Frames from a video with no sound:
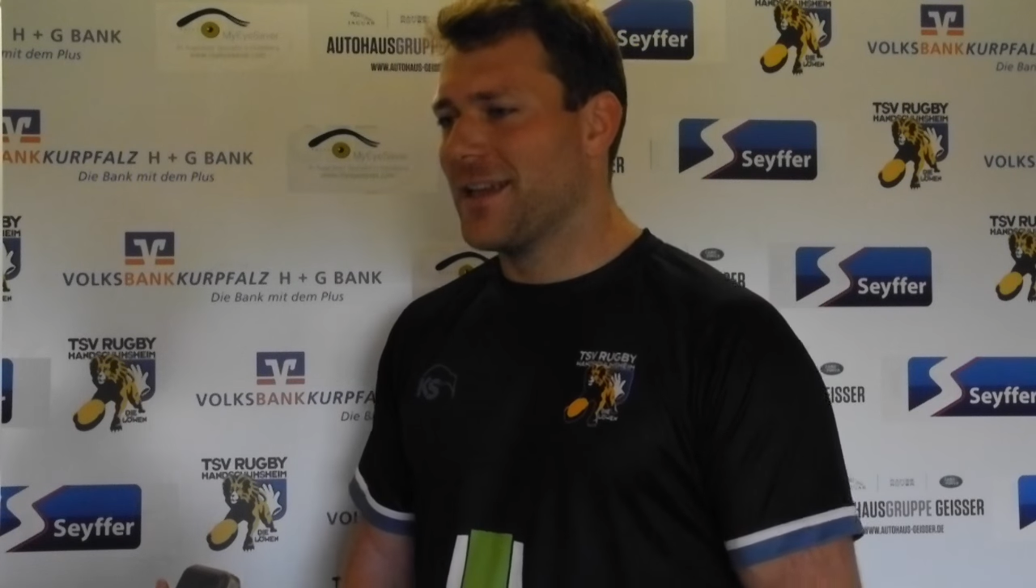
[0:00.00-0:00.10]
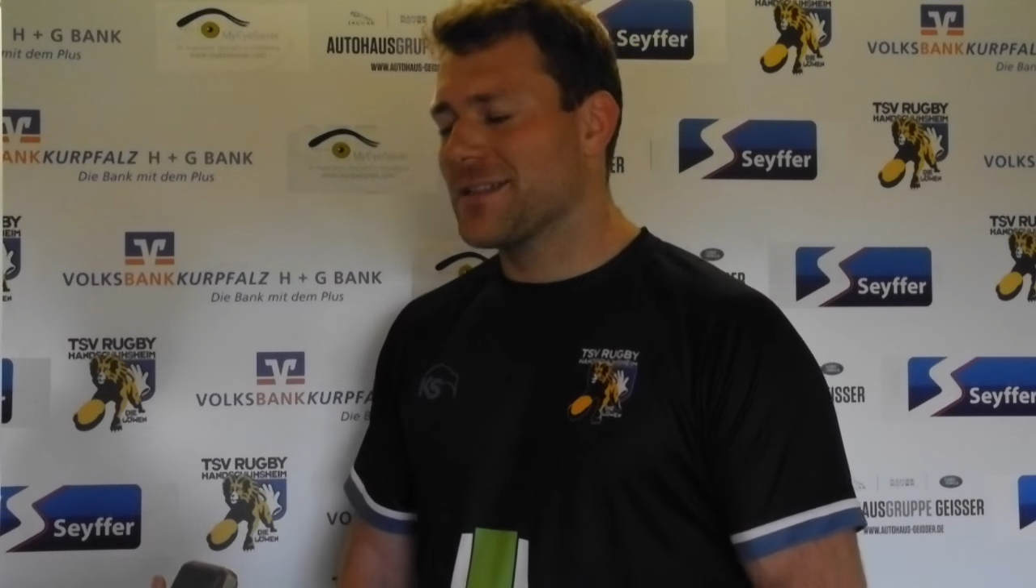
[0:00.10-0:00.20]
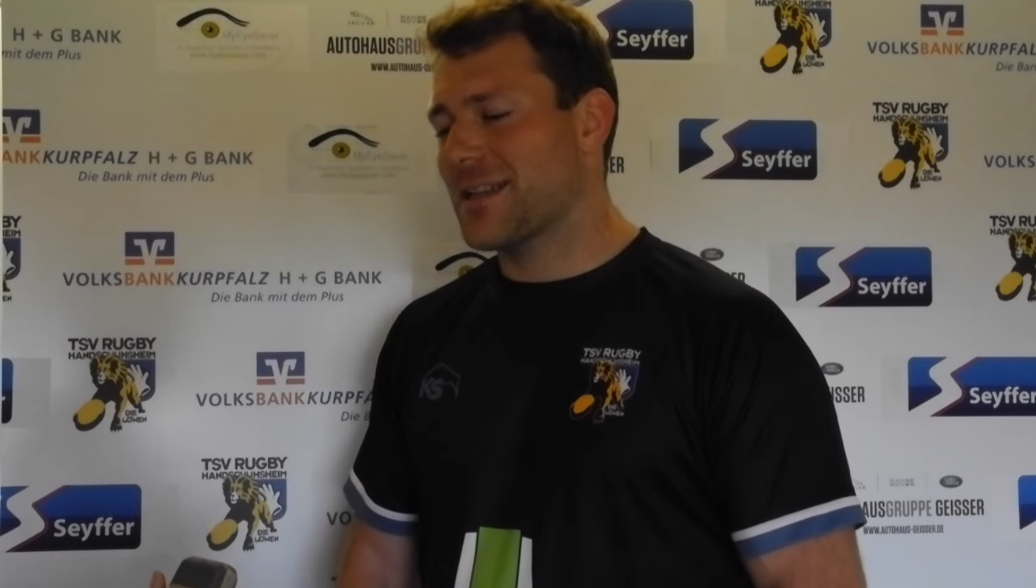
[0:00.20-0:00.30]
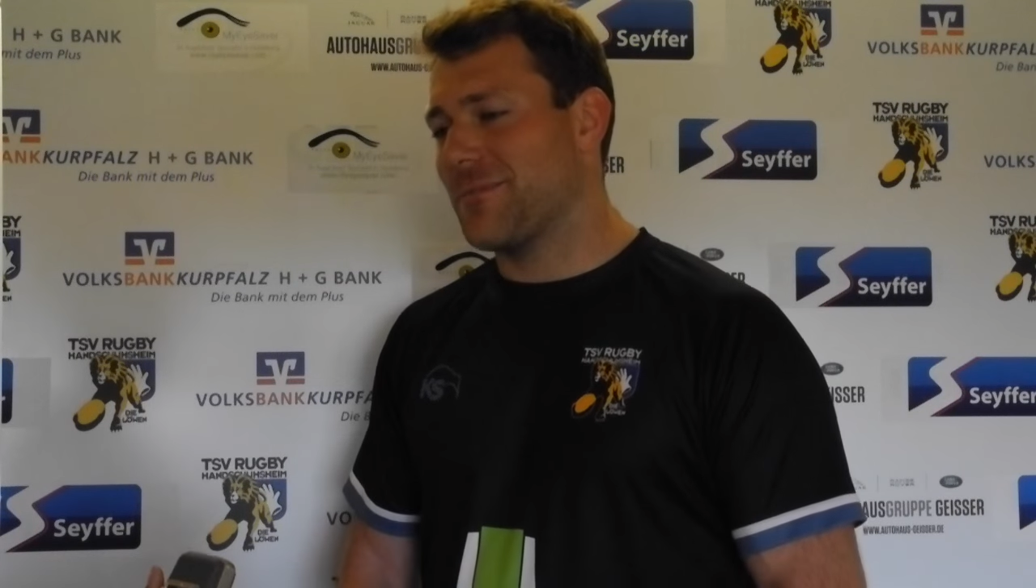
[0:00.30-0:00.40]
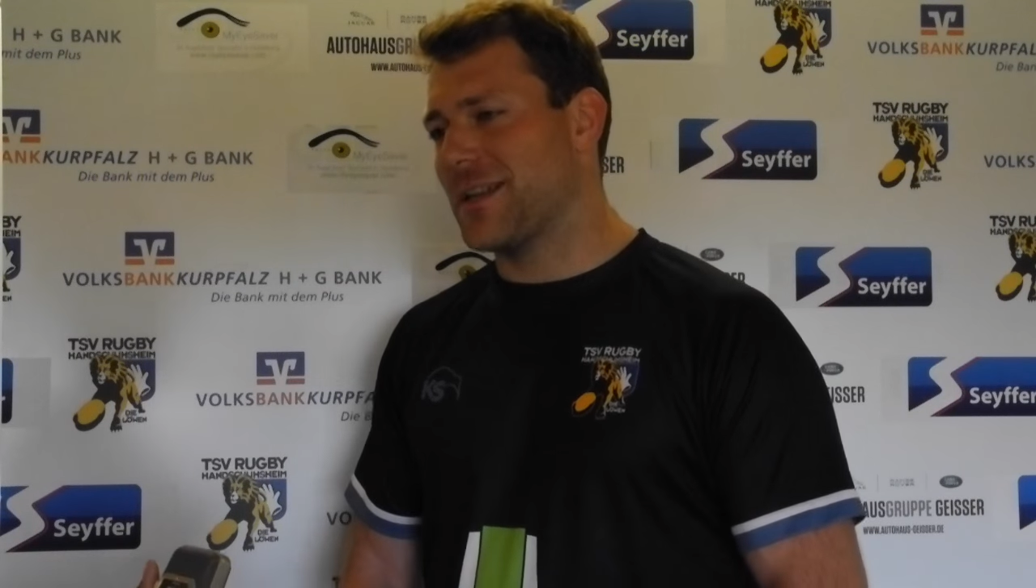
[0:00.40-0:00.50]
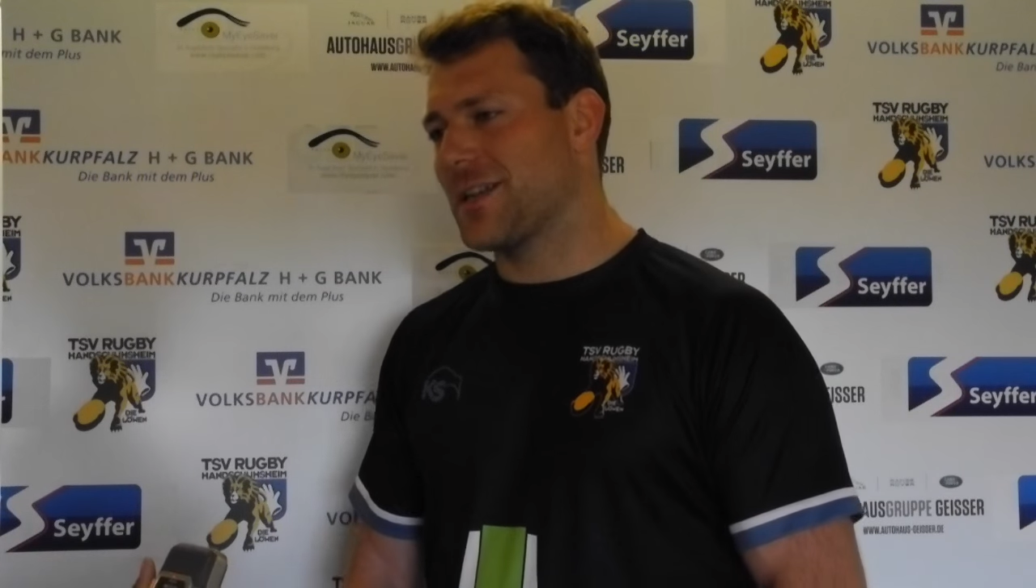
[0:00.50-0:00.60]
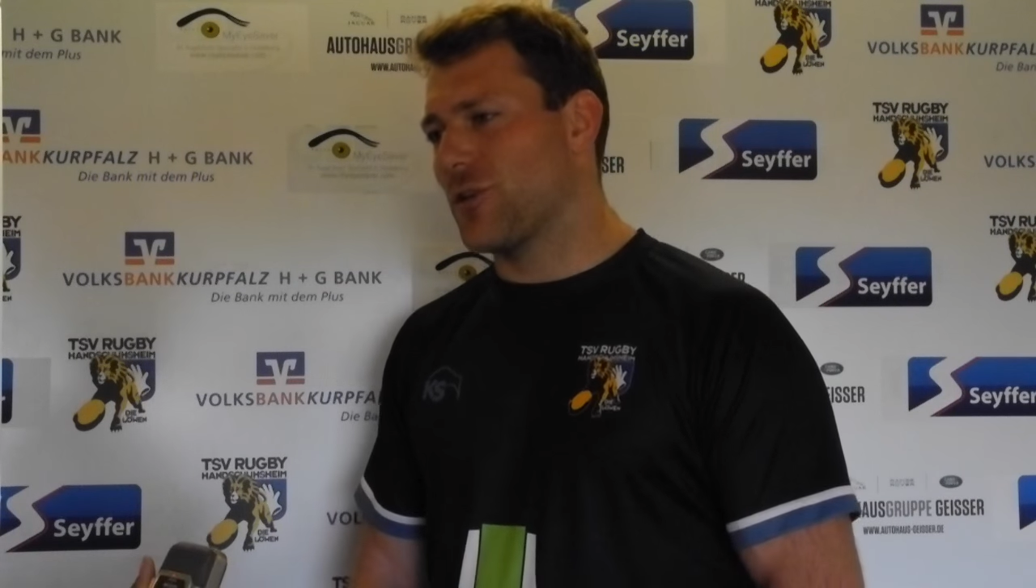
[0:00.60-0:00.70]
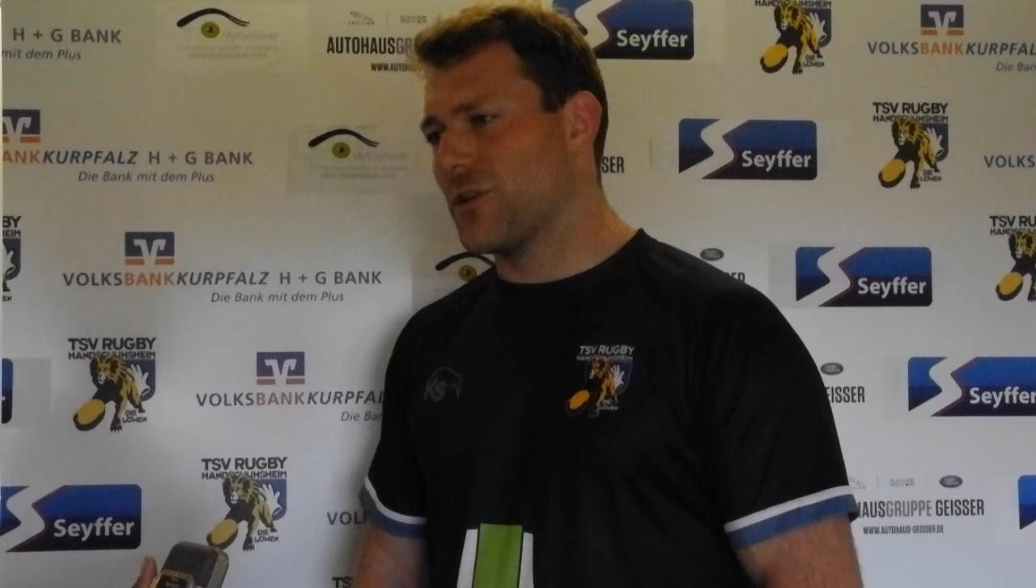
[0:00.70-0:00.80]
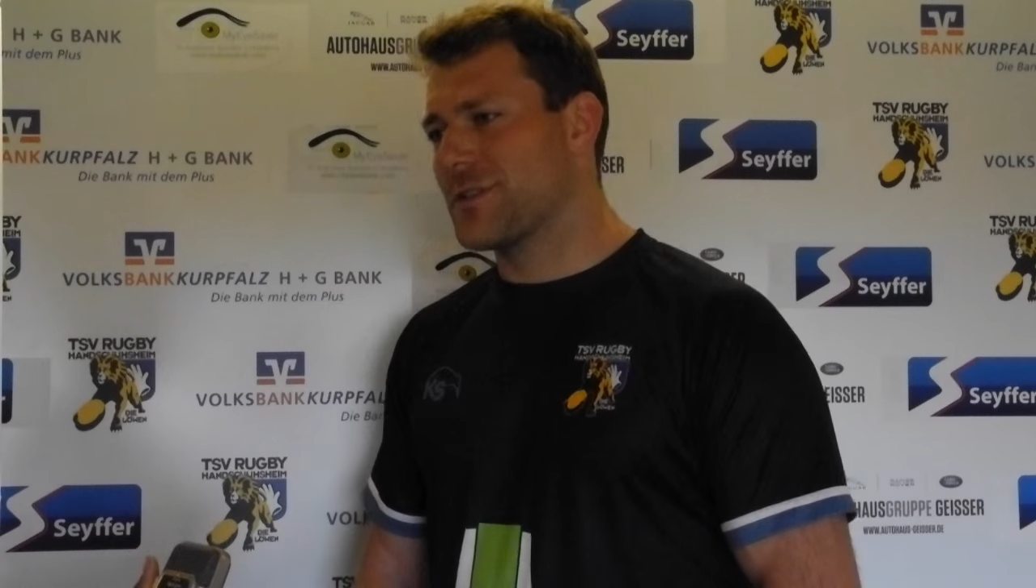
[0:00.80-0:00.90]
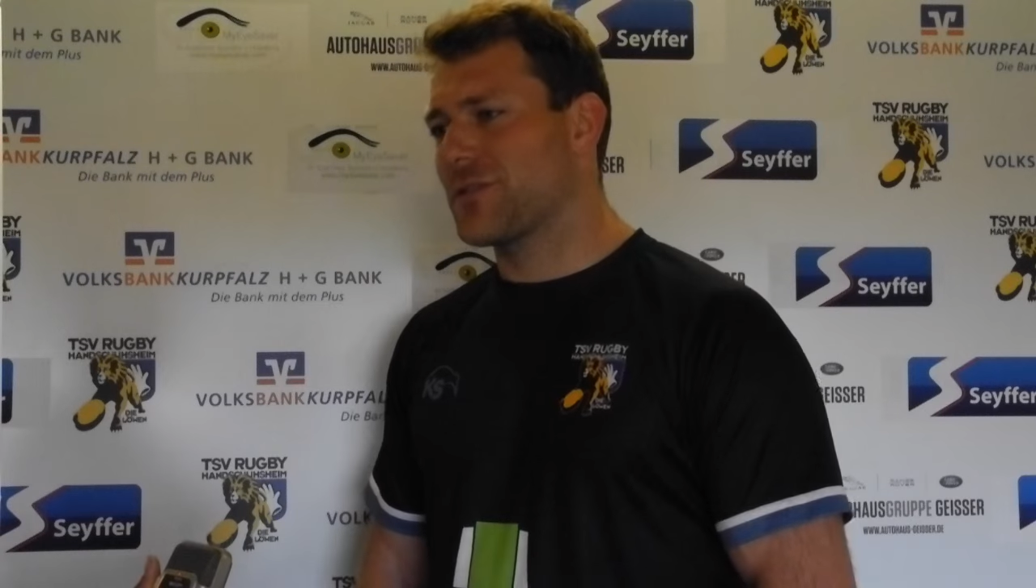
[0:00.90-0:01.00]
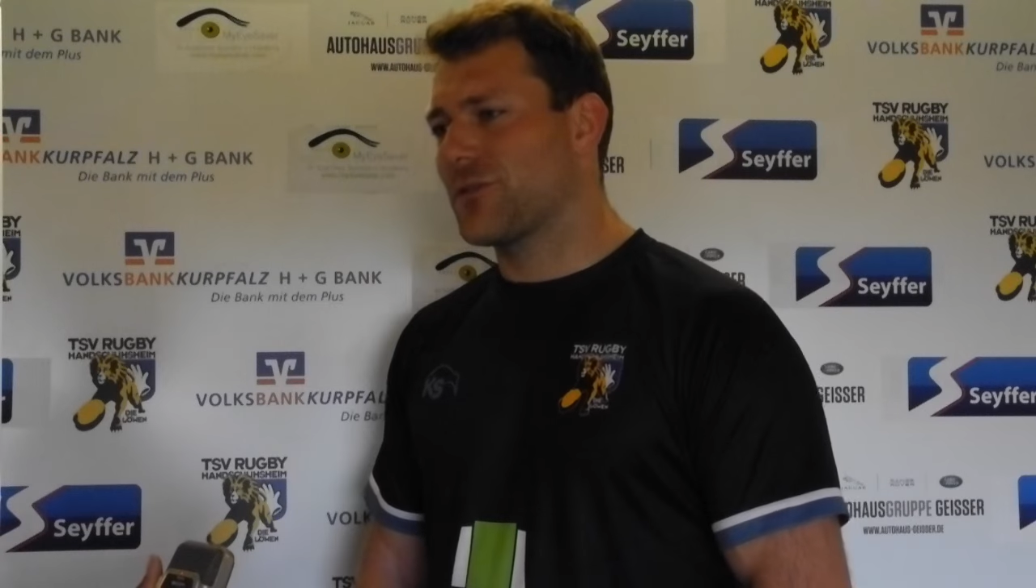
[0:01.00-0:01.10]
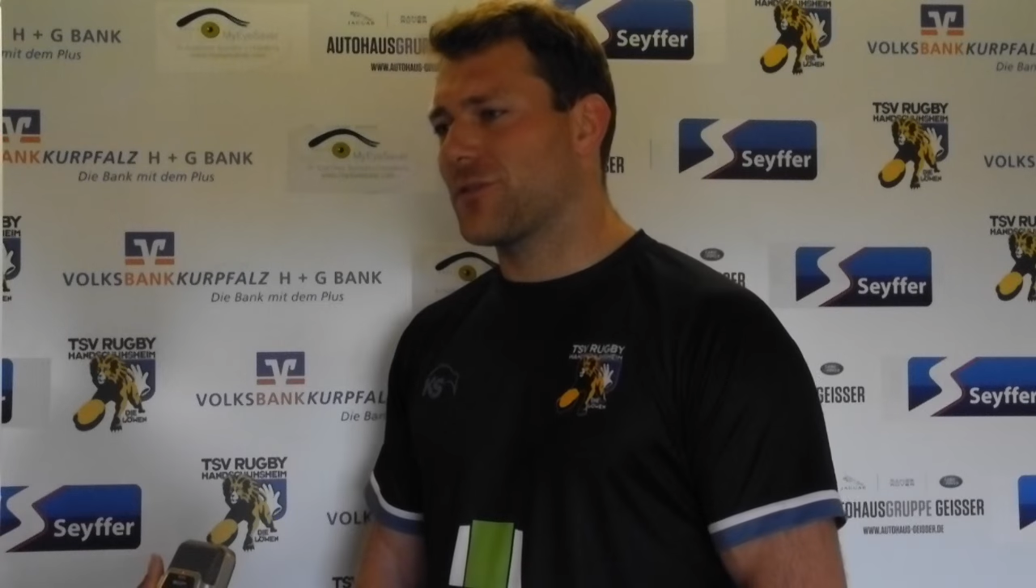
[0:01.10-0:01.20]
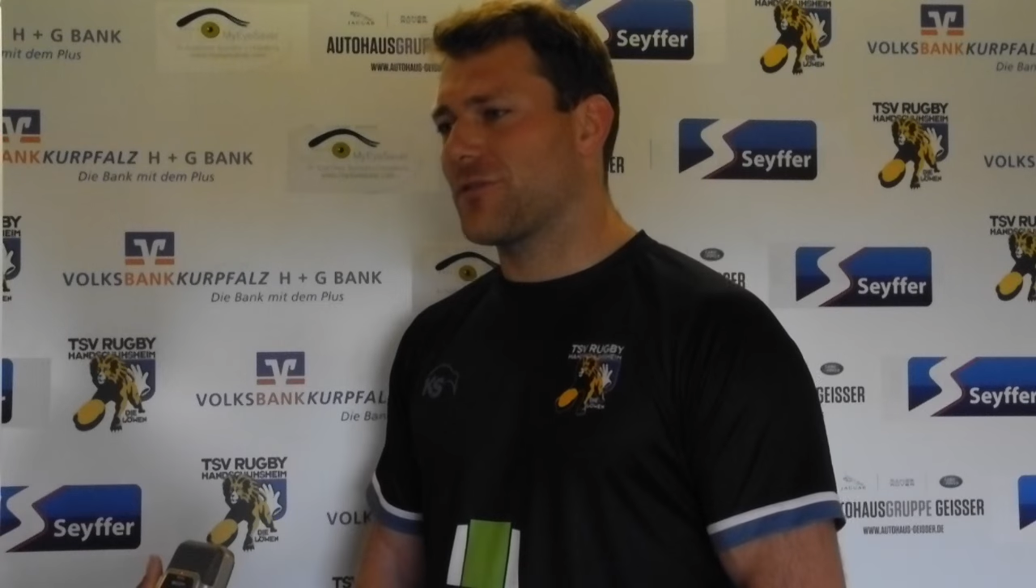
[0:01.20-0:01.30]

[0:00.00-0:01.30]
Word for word: Es kamen einige Leute zurück